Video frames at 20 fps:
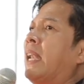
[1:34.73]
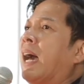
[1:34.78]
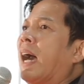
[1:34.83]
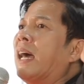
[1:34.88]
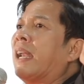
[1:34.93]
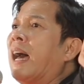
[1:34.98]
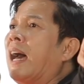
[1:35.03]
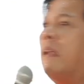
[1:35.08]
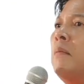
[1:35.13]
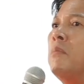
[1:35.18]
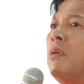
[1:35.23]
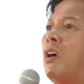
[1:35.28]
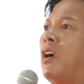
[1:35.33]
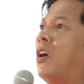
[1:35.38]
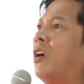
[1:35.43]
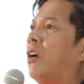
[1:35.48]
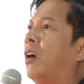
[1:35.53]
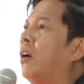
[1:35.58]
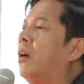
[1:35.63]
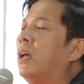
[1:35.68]
ang nakaraan
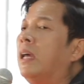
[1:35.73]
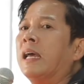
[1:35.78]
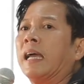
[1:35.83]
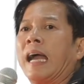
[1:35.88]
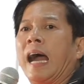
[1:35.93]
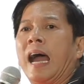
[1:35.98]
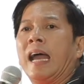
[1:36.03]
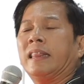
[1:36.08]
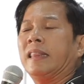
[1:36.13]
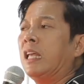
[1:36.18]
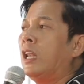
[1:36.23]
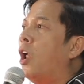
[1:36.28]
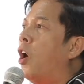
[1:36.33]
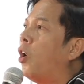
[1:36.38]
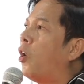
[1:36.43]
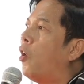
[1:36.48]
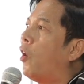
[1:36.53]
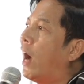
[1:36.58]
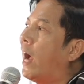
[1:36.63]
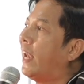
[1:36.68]
mo, kahit
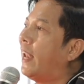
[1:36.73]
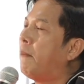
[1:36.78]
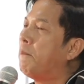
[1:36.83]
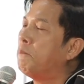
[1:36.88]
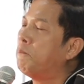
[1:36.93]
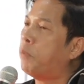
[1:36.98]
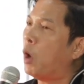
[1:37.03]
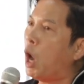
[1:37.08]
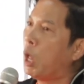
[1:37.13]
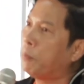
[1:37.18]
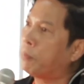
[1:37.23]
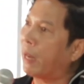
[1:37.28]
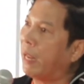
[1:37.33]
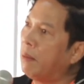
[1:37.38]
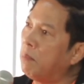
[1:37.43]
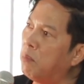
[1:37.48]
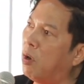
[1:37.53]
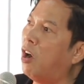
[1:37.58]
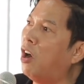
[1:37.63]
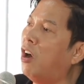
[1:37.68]
niloko ka ng
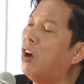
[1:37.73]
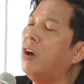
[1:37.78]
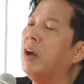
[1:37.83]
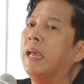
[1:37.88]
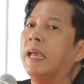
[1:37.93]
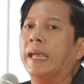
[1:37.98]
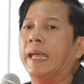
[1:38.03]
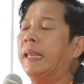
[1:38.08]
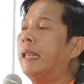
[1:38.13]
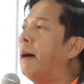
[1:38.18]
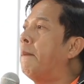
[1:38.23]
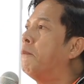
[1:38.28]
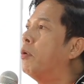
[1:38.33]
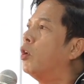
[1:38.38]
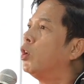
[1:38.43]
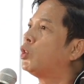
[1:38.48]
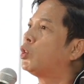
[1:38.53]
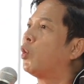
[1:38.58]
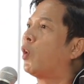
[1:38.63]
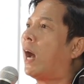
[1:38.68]
boyfriend mo,
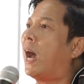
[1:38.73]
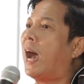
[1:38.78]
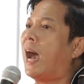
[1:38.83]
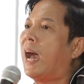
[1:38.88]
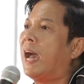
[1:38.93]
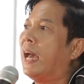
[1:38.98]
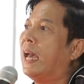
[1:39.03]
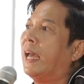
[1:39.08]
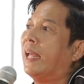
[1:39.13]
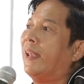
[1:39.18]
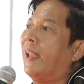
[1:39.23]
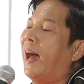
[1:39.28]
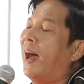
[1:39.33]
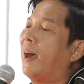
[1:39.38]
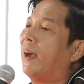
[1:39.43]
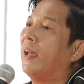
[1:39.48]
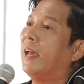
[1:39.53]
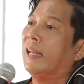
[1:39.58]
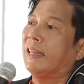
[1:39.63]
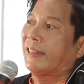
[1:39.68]
inabuso ka
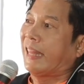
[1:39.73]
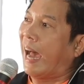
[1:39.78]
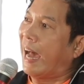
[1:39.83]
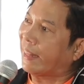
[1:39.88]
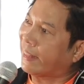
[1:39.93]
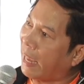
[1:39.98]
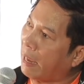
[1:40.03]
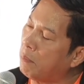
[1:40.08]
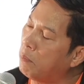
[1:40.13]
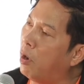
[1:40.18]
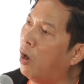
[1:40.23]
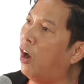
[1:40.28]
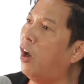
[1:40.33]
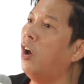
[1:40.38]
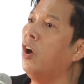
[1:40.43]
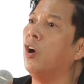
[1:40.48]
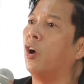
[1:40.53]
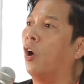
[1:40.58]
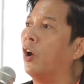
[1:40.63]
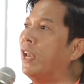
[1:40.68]
ng tatay
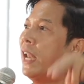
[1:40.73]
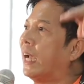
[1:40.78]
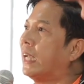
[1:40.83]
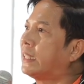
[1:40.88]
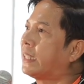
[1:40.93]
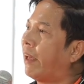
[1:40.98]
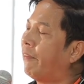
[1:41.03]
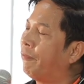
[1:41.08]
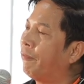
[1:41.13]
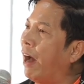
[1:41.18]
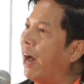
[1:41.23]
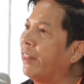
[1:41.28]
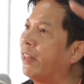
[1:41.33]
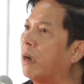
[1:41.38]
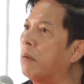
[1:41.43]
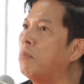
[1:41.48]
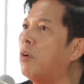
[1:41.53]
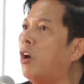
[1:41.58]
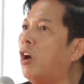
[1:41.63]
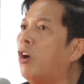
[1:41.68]
mo o ng
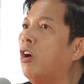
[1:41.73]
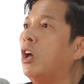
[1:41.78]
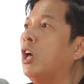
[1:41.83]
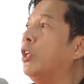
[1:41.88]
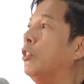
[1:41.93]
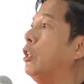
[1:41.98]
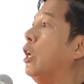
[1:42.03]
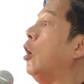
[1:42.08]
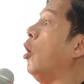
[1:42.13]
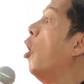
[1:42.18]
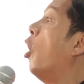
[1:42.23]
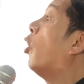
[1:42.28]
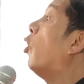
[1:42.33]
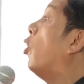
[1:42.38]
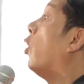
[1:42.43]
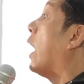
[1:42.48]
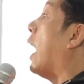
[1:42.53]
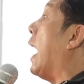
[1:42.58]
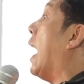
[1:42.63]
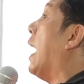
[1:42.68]
stepfather mo,
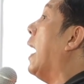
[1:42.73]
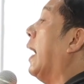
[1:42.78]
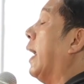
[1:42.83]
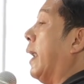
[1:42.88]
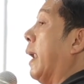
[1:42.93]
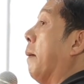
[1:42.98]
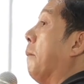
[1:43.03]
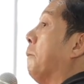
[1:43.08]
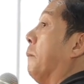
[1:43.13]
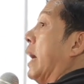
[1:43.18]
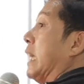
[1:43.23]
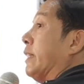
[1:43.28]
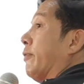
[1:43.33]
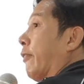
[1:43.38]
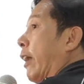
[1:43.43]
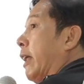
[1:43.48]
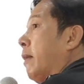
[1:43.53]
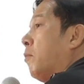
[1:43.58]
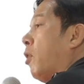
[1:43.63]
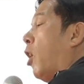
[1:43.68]
niloko ka ng best friend